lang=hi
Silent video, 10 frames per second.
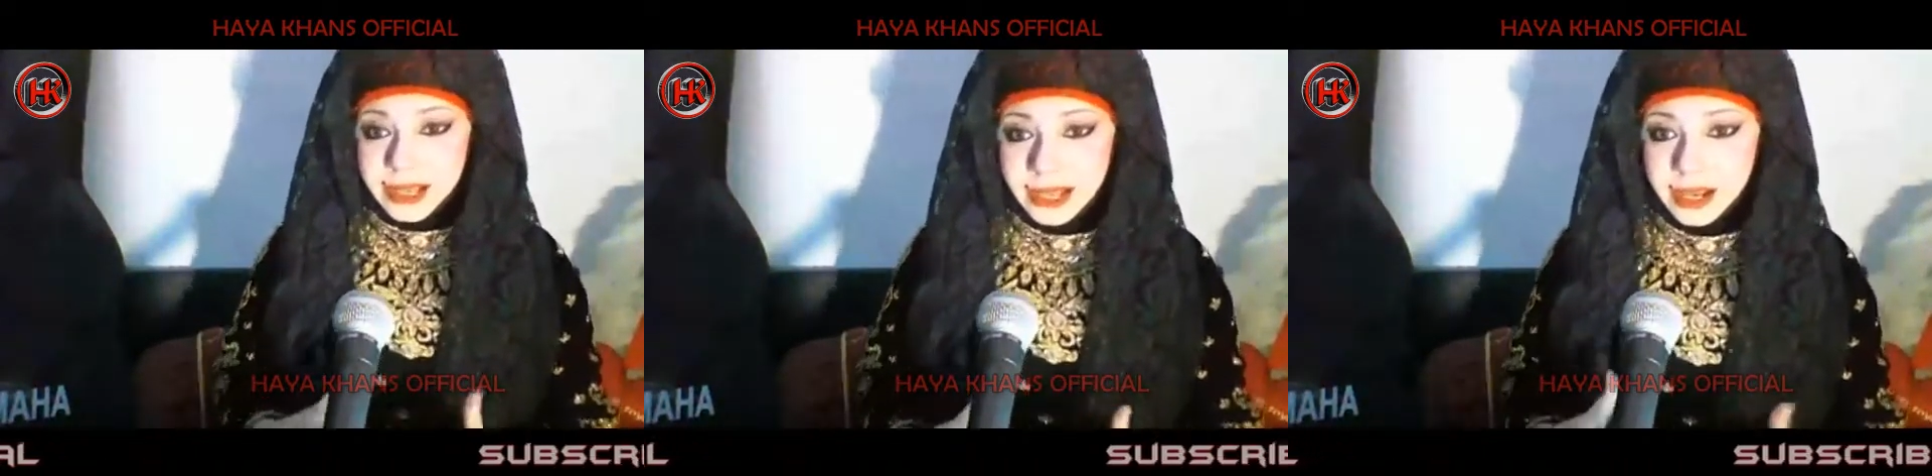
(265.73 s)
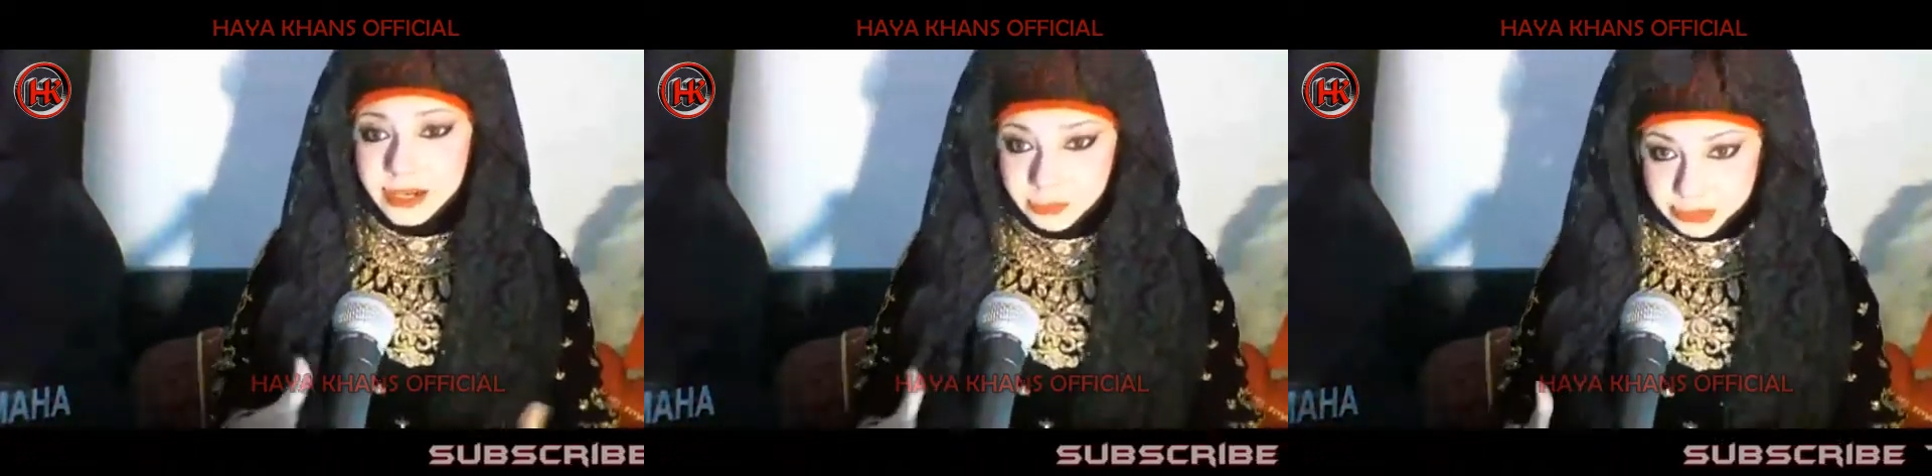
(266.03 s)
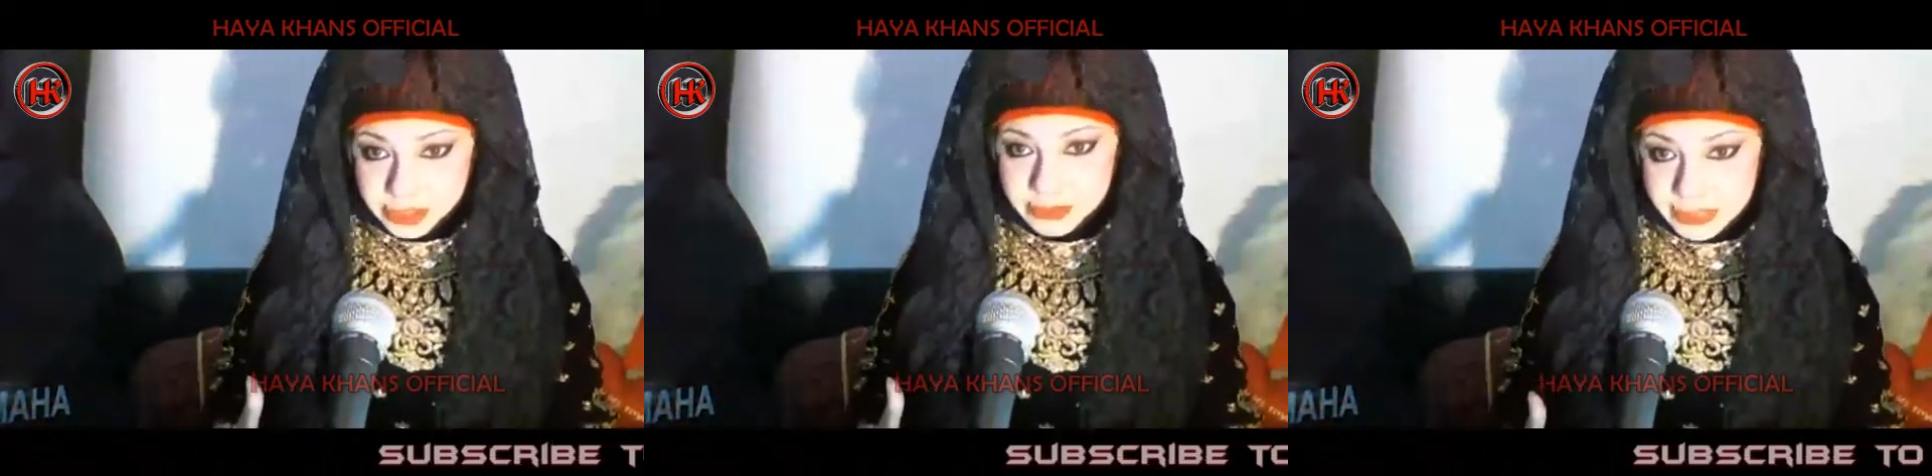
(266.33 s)
हया खान
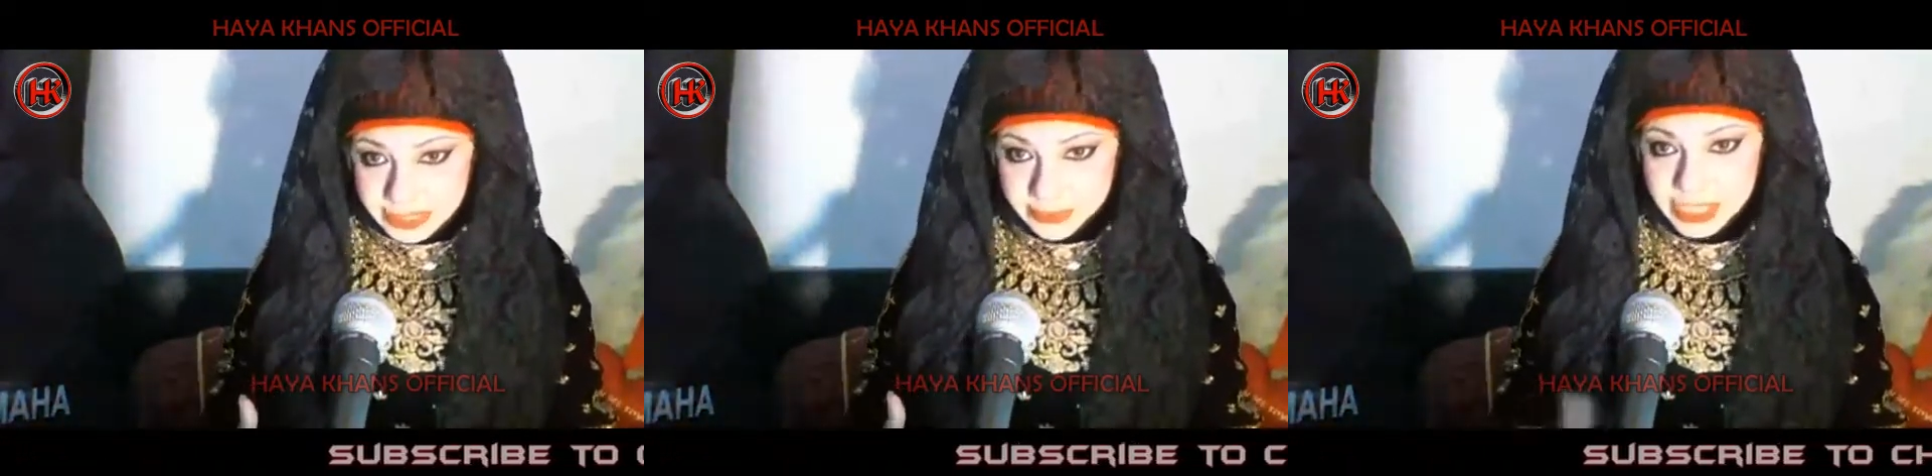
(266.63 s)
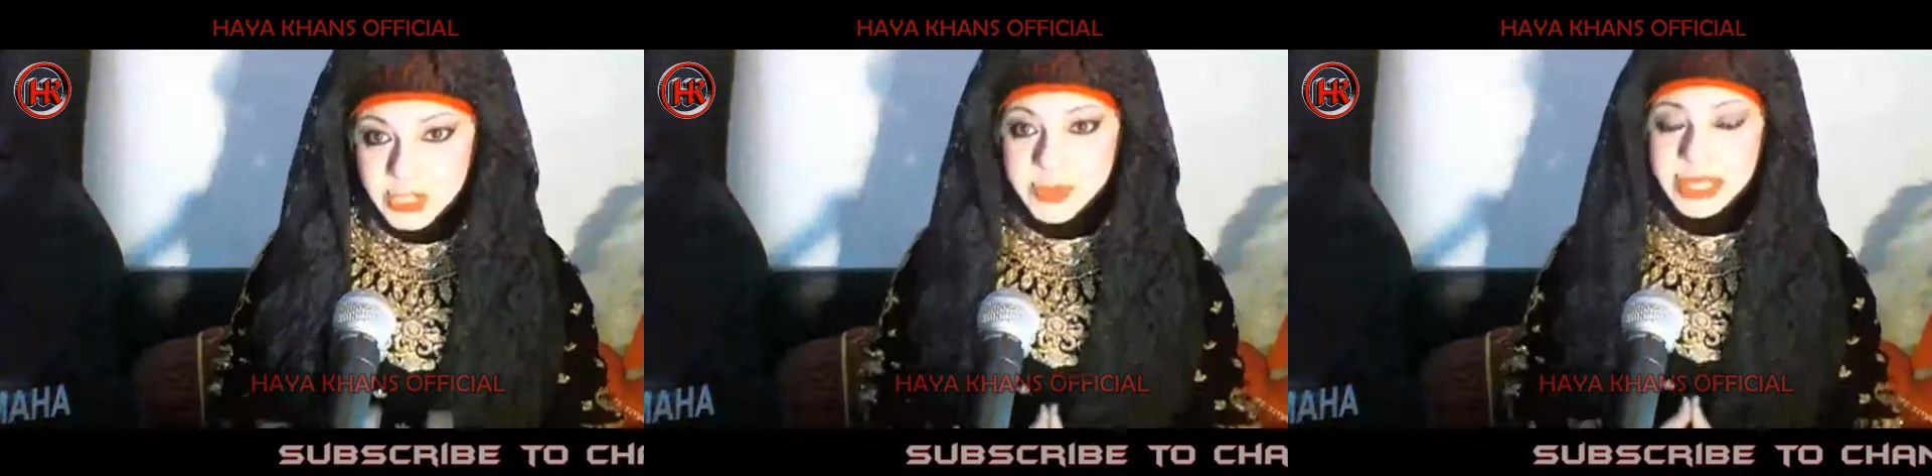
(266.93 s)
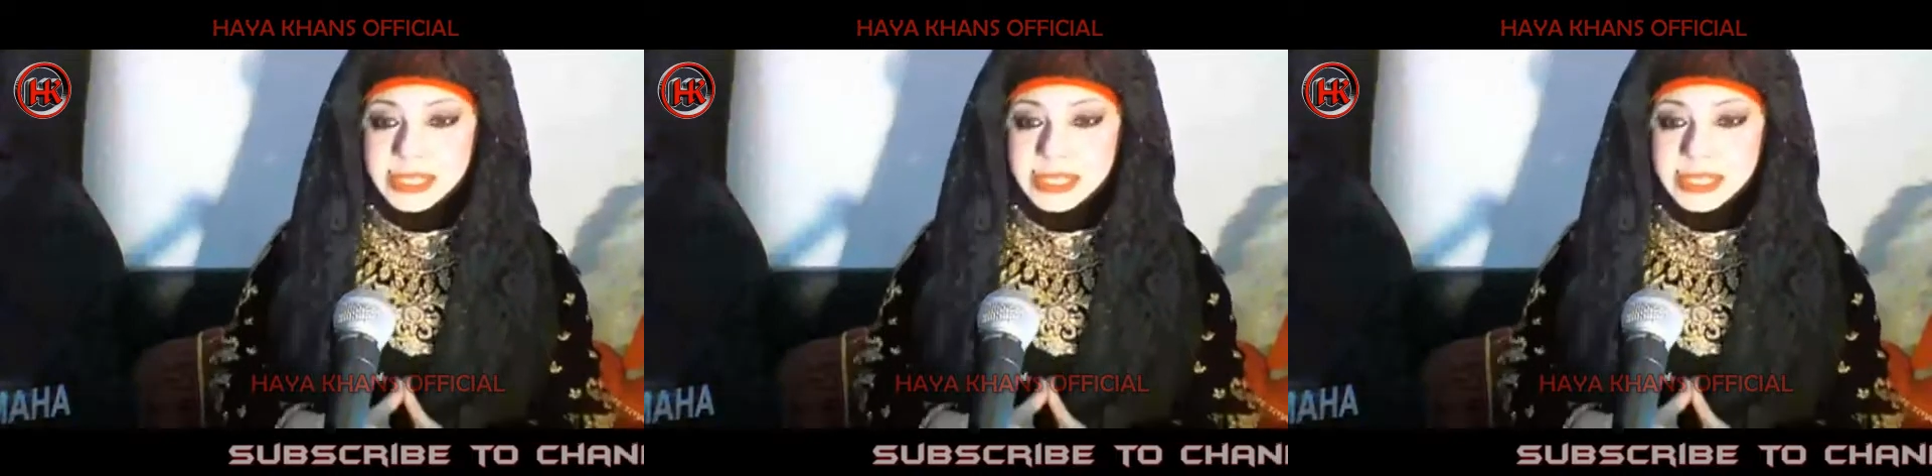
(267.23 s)
ऑफिशियल मेरे पेज पे,